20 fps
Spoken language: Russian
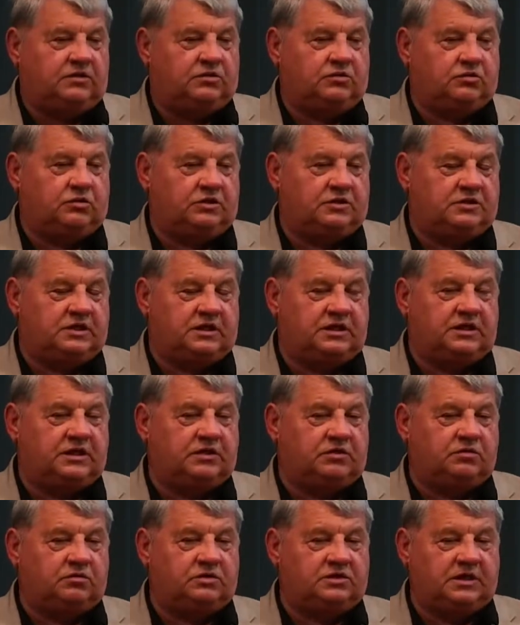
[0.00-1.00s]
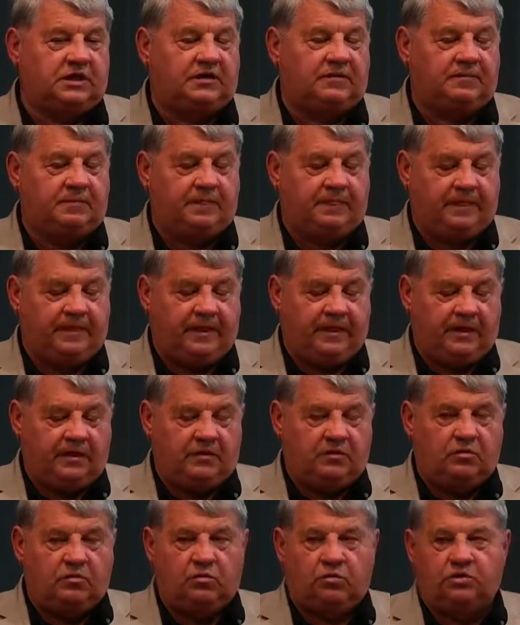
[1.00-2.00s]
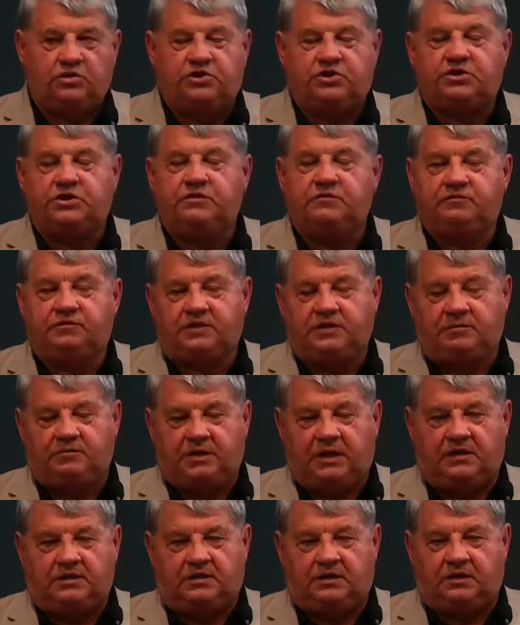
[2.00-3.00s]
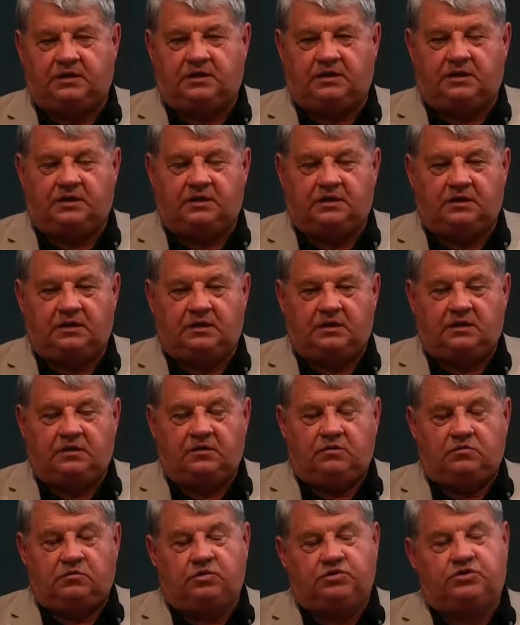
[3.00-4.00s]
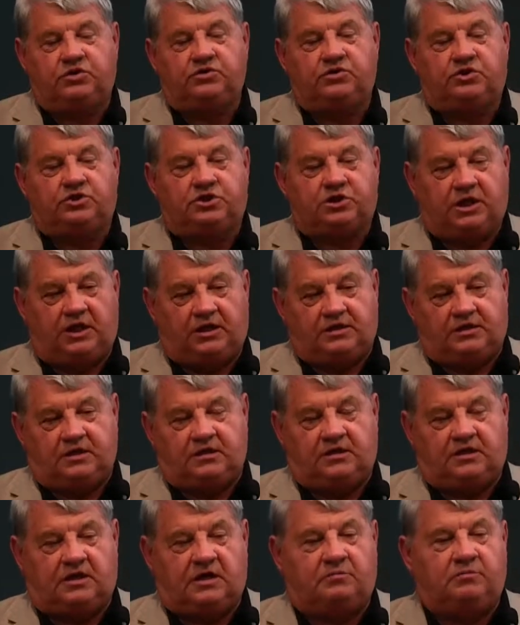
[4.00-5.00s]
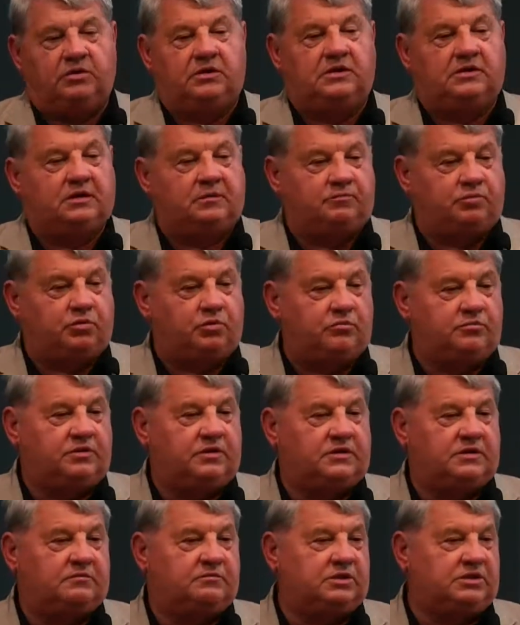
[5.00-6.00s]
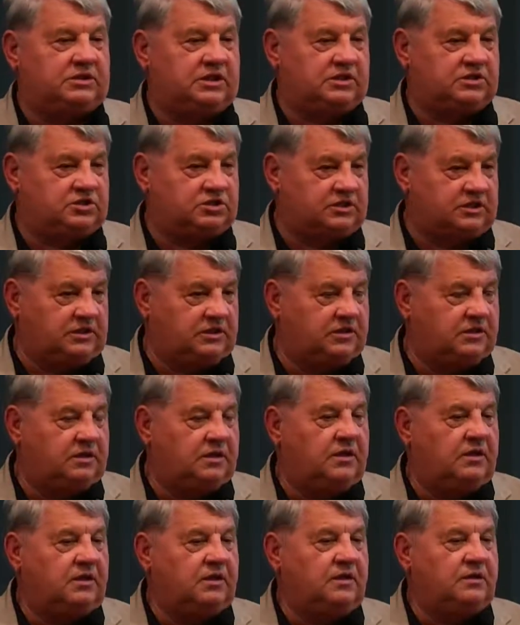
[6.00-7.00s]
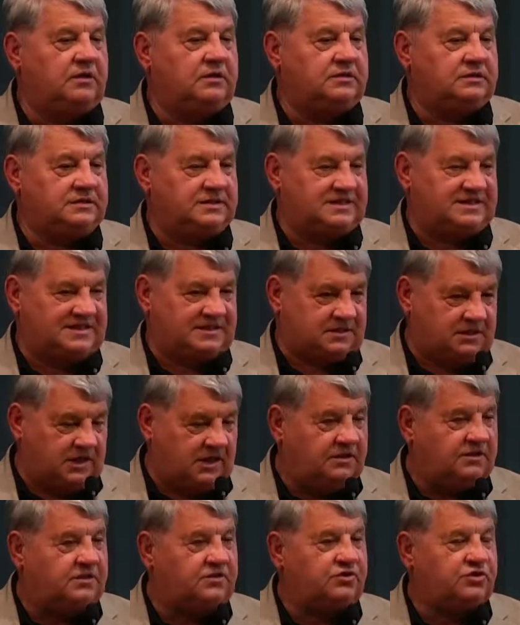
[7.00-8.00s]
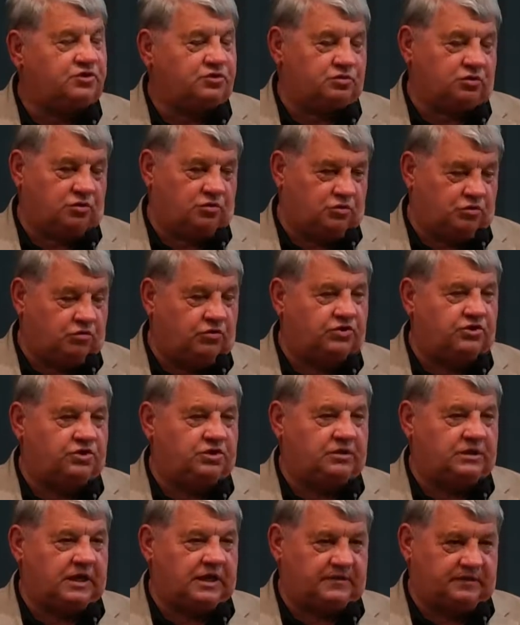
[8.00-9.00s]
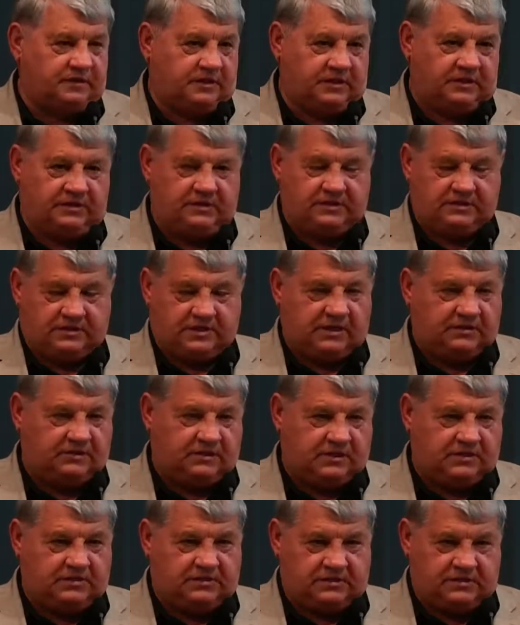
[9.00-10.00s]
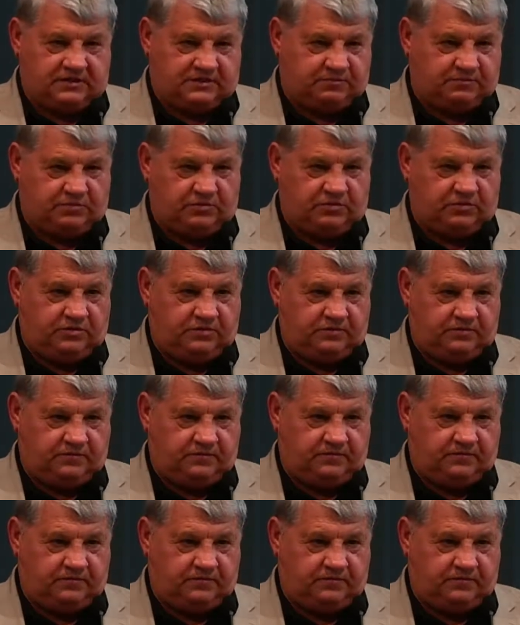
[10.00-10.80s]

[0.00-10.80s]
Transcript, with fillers: То есть, дорогие друзья, очень внимательно – очень тщательно, как было напомнено, мы должны знать, что хочет от нас, от нас Господь.